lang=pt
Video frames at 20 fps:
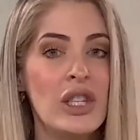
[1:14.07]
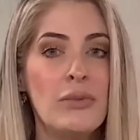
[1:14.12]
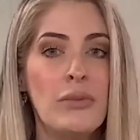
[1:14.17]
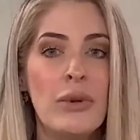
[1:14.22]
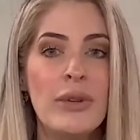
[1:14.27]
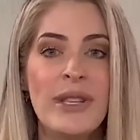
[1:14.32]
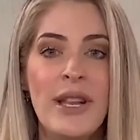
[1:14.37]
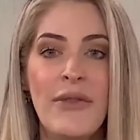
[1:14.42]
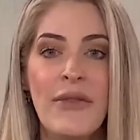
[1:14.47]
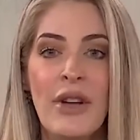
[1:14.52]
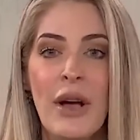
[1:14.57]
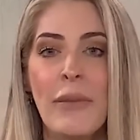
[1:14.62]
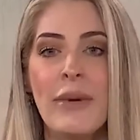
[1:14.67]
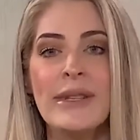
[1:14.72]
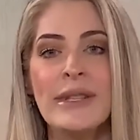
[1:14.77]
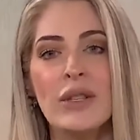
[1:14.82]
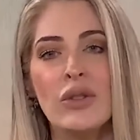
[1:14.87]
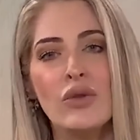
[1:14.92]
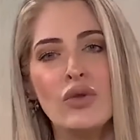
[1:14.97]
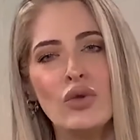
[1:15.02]
e depois ele fica
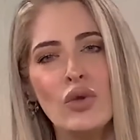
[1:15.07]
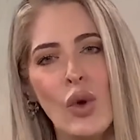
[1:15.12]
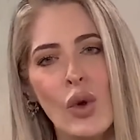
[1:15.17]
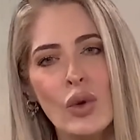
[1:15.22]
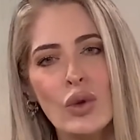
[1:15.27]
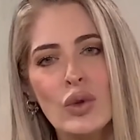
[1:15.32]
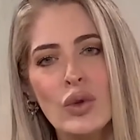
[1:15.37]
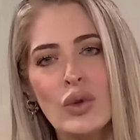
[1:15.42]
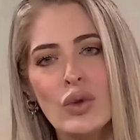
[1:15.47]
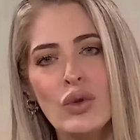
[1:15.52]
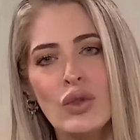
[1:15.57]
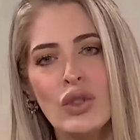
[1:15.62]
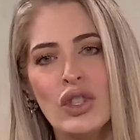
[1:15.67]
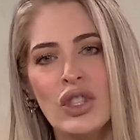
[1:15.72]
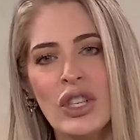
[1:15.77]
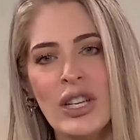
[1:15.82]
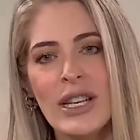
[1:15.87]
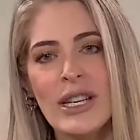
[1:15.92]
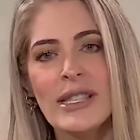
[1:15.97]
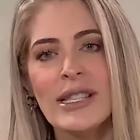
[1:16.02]
pensando todos os
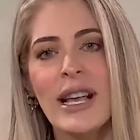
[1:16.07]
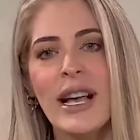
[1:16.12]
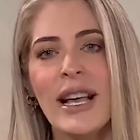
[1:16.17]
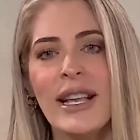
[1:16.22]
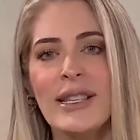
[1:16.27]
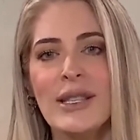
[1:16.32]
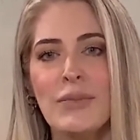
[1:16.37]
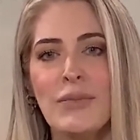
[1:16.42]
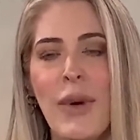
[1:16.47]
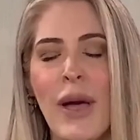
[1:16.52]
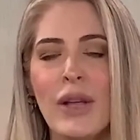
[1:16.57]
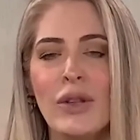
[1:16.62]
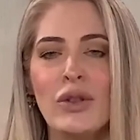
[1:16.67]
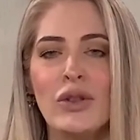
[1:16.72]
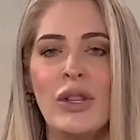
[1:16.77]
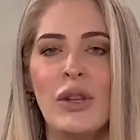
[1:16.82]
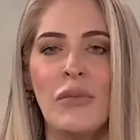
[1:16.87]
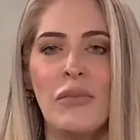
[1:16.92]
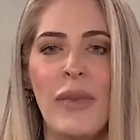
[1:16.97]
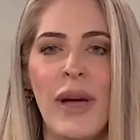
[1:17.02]
dias a
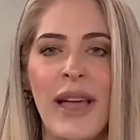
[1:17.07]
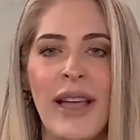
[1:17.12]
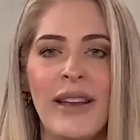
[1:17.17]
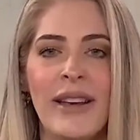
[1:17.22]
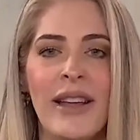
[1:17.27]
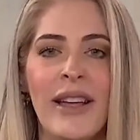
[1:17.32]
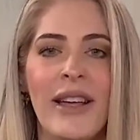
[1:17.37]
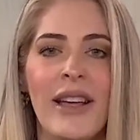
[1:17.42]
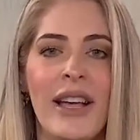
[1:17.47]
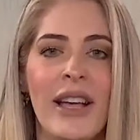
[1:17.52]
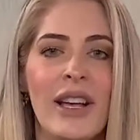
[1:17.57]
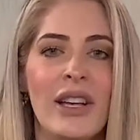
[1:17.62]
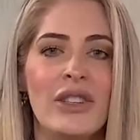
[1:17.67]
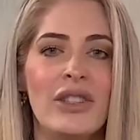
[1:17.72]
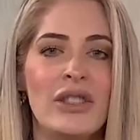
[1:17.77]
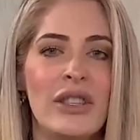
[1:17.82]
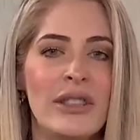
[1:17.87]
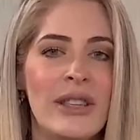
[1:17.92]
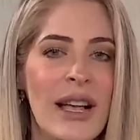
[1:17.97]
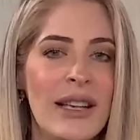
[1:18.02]
respeito também, né,
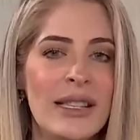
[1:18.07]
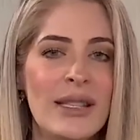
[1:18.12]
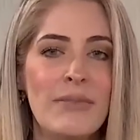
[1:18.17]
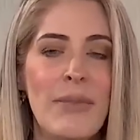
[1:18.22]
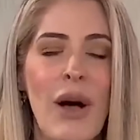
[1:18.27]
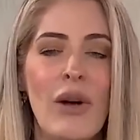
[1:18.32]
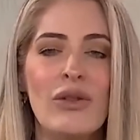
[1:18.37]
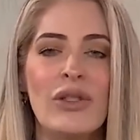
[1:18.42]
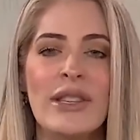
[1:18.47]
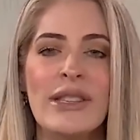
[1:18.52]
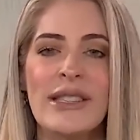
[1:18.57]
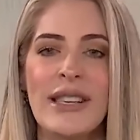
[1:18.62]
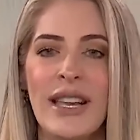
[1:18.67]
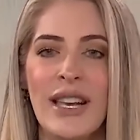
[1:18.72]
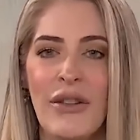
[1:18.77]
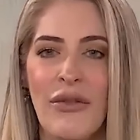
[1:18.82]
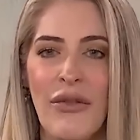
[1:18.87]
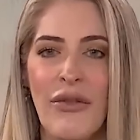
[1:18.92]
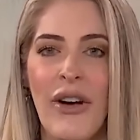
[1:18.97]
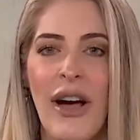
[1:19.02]
das pautas que
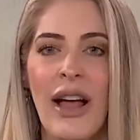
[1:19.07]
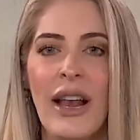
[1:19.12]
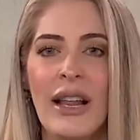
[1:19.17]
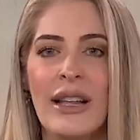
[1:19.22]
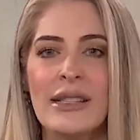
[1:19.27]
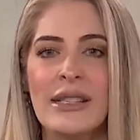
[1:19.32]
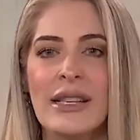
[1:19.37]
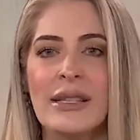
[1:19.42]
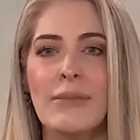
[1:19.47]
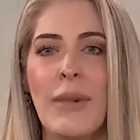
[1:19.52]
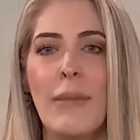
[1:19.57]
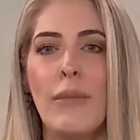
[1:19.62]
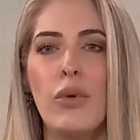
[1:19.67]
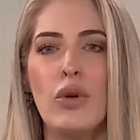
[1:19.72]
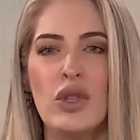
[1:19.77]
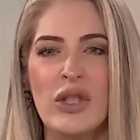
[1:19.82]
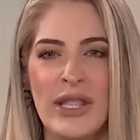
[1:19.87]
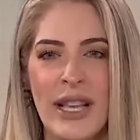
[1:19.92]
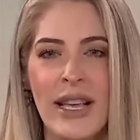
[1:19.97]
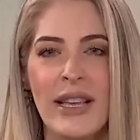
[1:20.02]
ele fala, essas
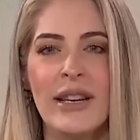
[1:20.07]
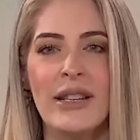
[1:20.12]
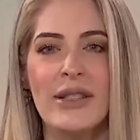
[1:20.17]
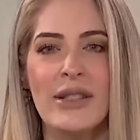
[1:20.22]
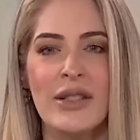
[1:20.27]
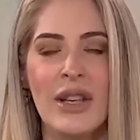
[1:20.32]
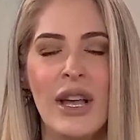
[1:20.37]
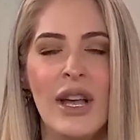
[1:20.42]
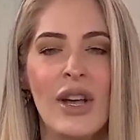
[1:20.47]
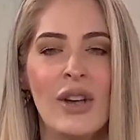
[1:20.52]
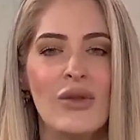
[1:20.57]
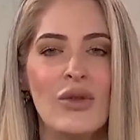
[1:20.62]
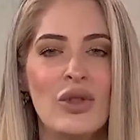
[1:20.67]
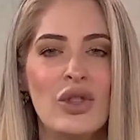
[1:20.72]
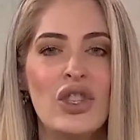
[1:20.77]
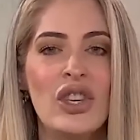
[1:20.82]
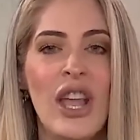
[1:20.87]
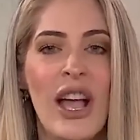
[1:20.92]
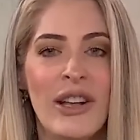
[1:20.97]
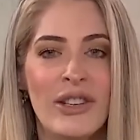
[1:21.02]
baboseiras no
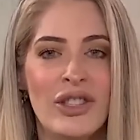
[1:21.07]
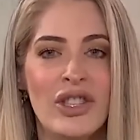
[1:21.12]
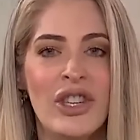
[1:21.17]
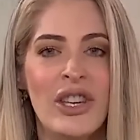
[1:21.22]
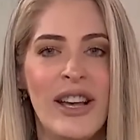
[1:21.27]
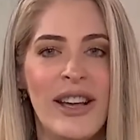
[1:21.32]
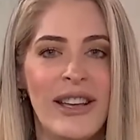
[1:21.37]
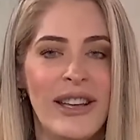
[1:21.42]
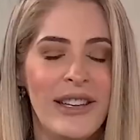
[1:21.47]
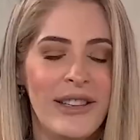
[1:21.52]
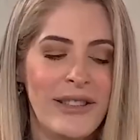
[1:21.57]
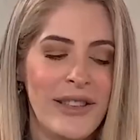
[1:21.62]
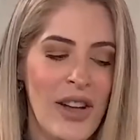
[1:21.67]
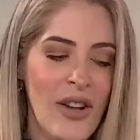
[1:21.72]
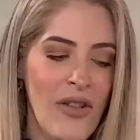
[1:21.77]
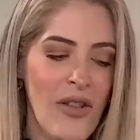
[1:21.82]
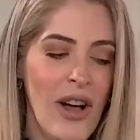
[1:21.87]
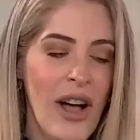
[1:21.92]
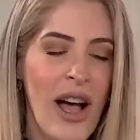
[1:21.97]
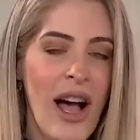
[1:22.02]
dia a dia aí.
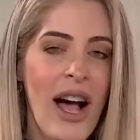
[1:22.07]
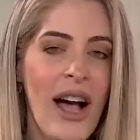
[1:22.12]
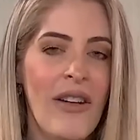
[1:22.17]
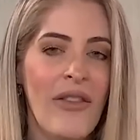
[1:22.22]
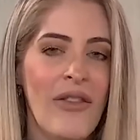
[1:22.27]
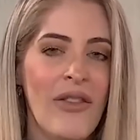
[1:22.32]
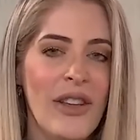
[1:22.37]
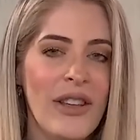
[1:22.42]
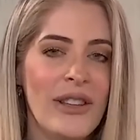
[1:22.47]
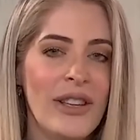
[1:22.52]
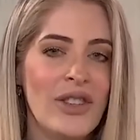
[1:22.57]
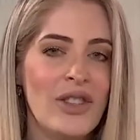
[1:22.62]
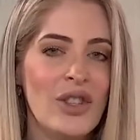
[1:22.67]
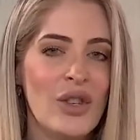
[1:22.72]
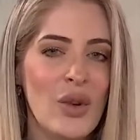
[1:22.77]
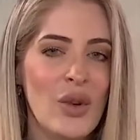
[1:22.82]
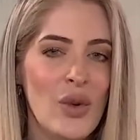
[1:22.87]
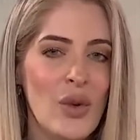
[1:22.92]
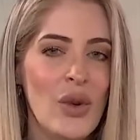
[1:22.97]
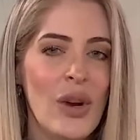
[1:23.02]
Então, a vida
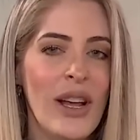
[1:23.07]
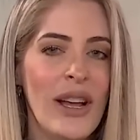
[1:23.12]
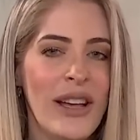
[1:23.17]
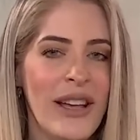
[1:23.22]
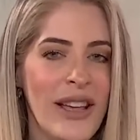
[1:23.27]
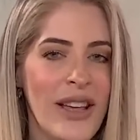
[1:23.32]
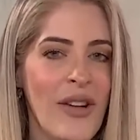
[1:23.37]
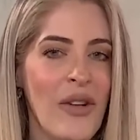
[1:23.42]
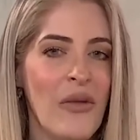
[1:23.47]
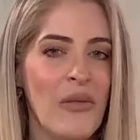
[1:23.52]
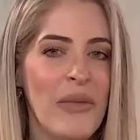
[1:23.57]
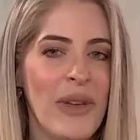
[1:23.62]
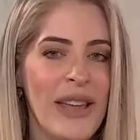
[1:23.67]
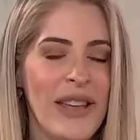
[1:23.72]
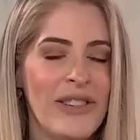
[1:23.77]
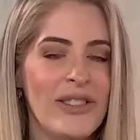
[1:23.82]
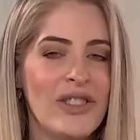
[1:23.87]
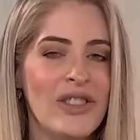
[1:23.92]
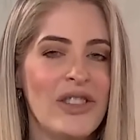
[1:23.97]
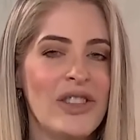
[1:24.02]
de Lula
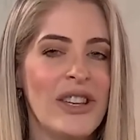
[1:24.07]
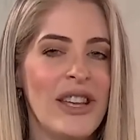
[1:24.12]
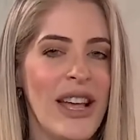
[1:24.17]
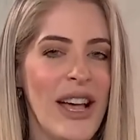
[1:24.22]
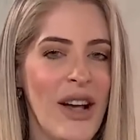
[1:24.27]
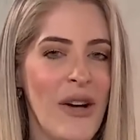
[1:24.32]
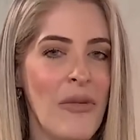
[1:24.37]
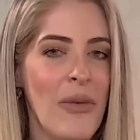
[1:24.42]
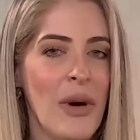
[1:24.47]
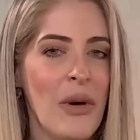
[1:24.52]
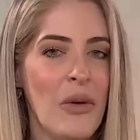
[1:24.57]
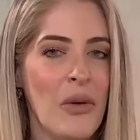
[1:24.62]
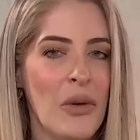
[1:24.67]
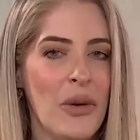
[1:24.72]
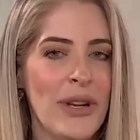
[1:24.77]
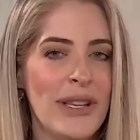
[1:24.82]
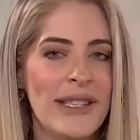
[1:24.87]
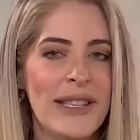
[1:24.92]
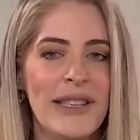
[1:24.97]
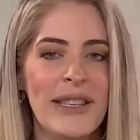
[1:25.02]
realmente é uma
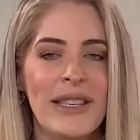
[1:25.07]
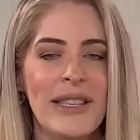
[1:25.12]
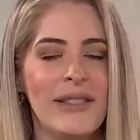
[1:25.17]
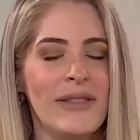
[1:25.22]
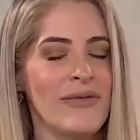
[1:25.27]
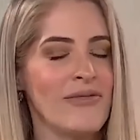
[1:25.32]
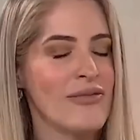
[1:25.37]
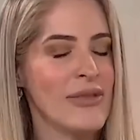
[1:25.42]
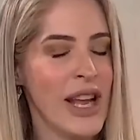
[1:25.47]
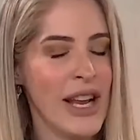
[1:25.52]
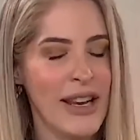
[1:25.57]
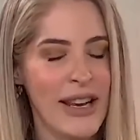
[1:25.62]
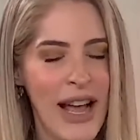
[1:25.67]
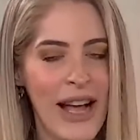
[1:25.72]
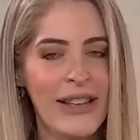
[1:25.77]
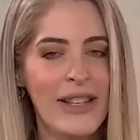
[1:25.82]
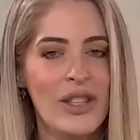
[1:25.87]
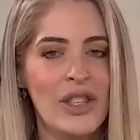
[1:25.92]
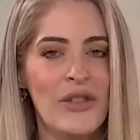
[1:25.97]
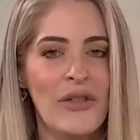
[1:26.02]
coisa que não tem
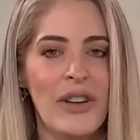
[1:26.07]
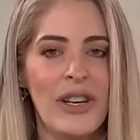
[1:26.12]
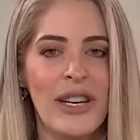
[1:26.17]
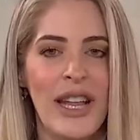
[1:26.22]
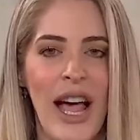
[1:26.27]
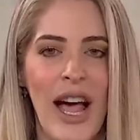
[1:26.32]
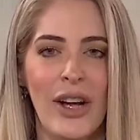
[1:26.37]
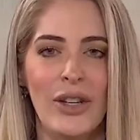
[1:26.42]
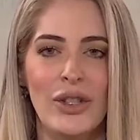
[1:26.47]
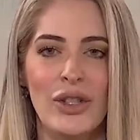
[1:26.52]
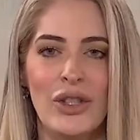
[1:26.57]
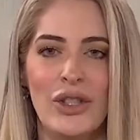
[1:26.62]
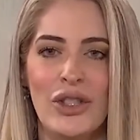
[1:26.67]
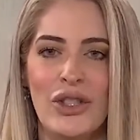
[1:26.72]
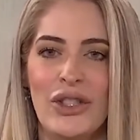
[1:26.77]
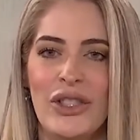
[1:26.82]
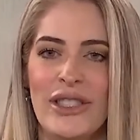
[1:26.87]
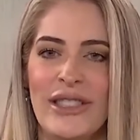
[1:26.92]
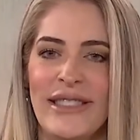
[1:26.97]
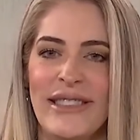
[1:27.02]
nada de
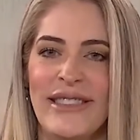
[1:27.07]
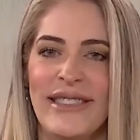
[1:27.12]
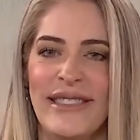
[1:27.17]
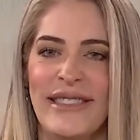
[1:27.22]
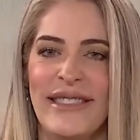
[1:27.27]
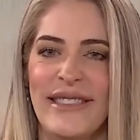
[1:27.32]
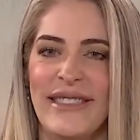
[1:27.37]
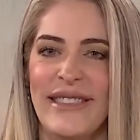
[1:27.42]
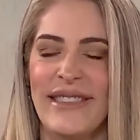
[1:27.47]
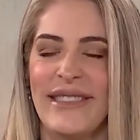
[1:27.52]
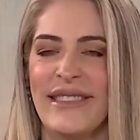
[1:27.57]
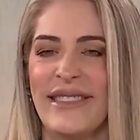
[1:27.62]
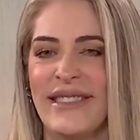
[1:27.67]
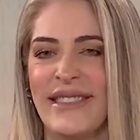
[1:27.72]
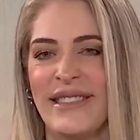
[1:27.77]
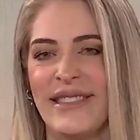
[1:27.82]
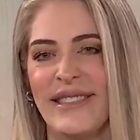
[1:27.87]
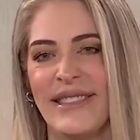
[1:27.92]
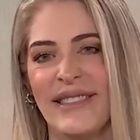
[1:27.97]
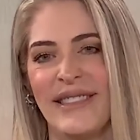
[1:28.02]
verdade.
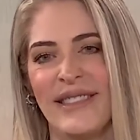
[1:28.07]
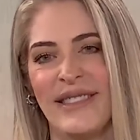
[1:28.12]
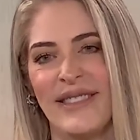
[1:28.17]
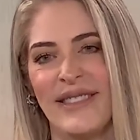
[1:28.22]
Silvio, do